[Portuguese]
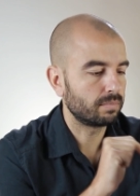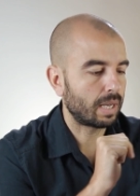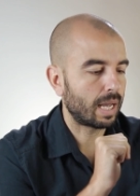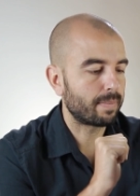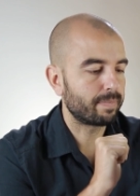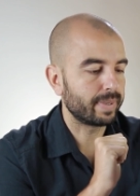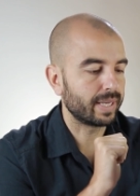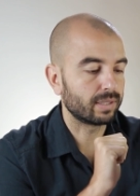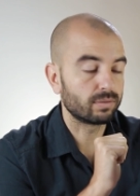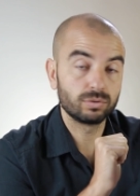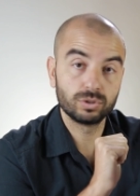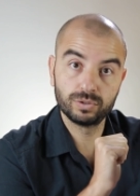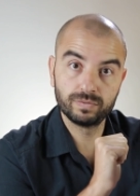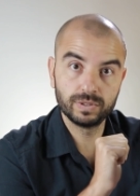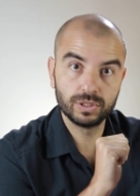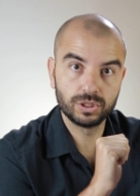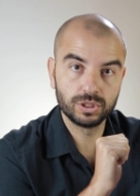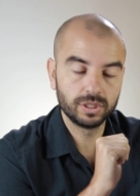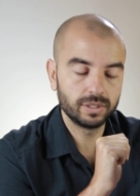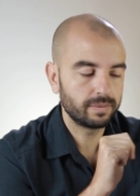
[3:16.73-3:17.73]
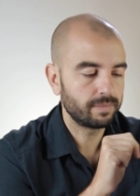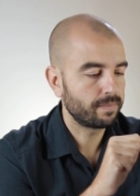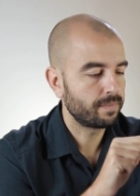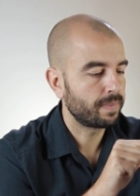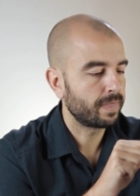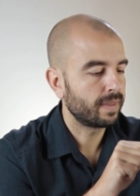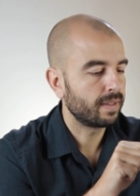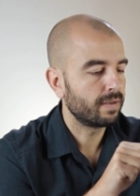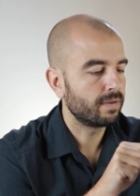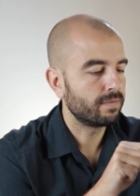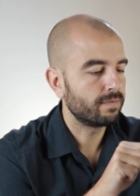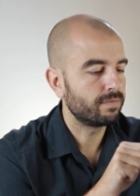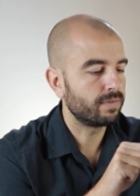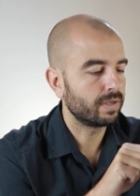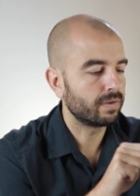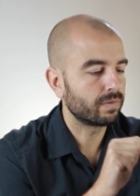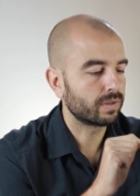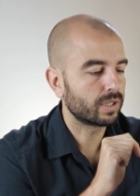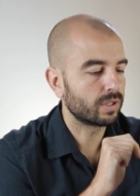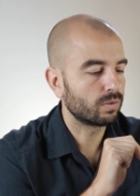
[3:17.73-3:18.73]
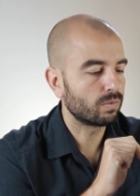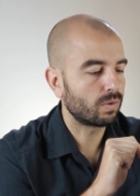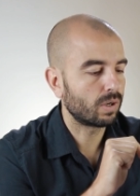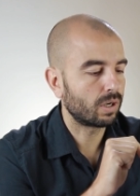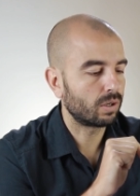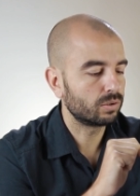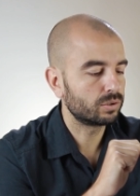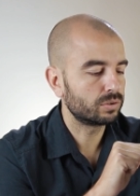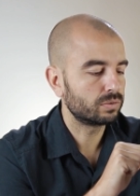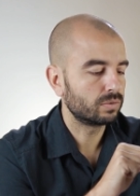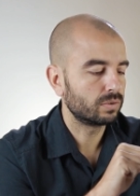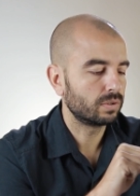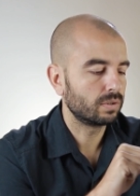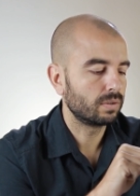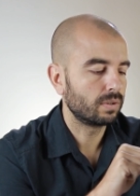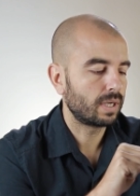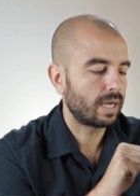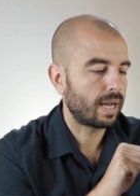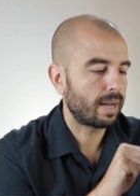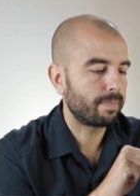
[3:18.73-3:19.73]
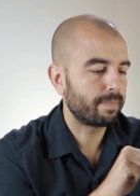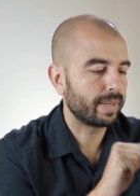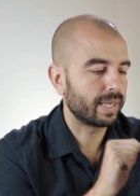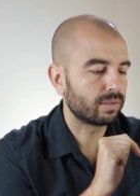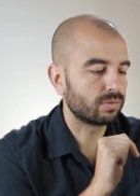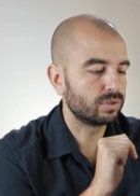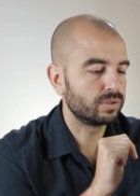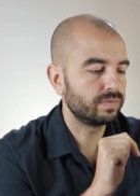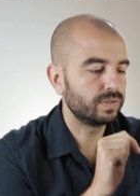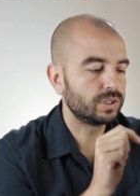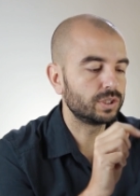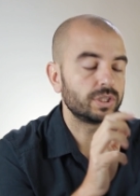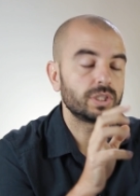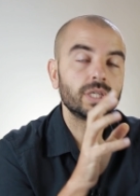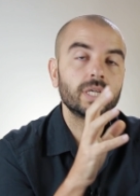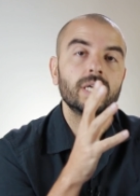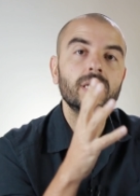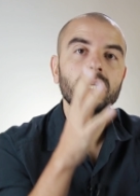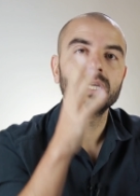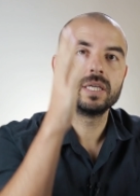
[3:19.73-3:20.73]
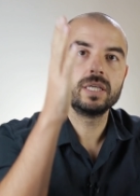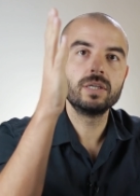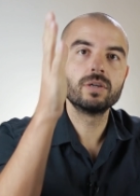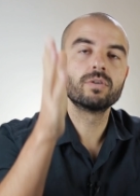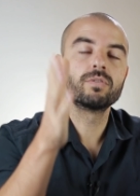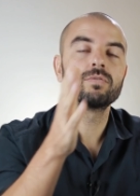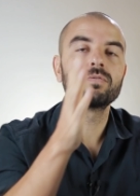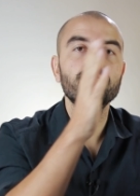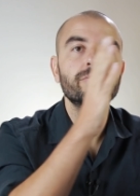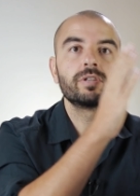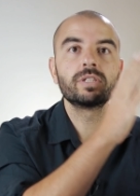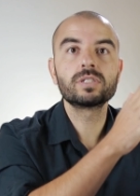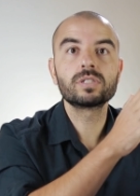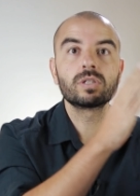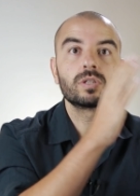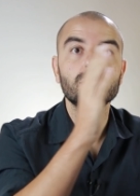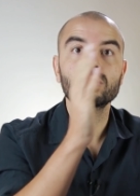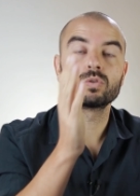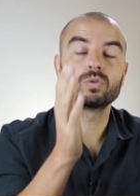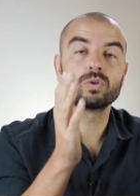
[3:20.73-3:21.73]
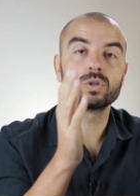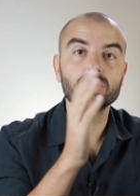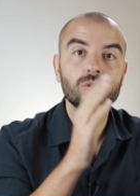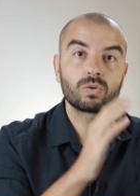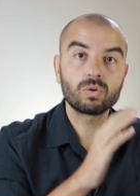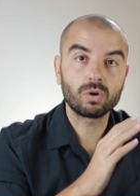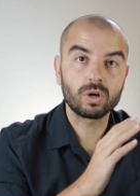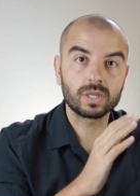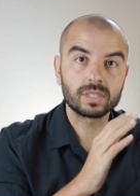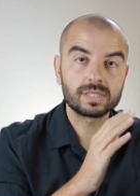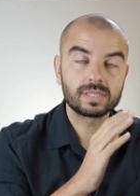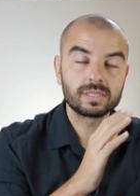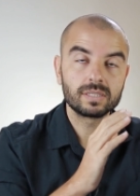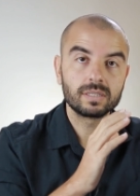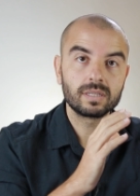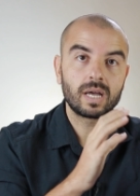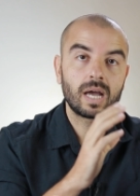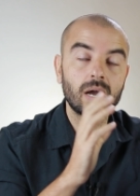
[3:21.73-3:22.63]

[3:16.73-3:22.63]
aperto dividir, venho aqui no áudio, aperto dividir e eu fiz dois cortes.